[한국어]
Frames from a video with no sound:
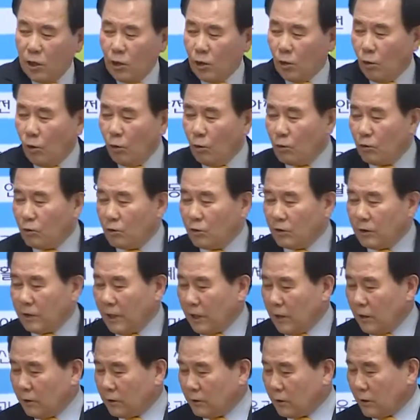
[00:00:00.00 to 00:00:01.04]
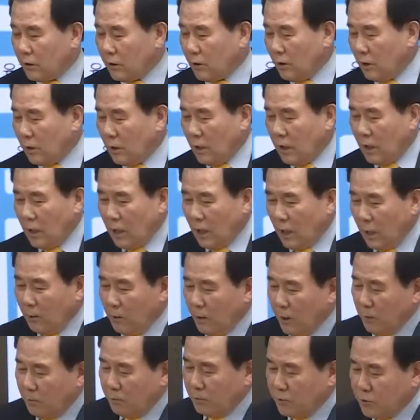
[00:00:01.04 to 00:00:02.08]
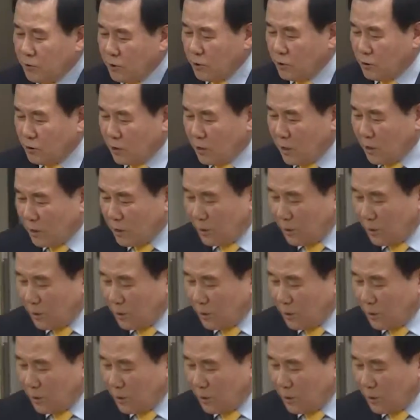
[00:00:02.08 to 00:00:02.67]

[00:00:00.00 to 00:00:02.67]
고무로 된 것들을 아마 붙여주실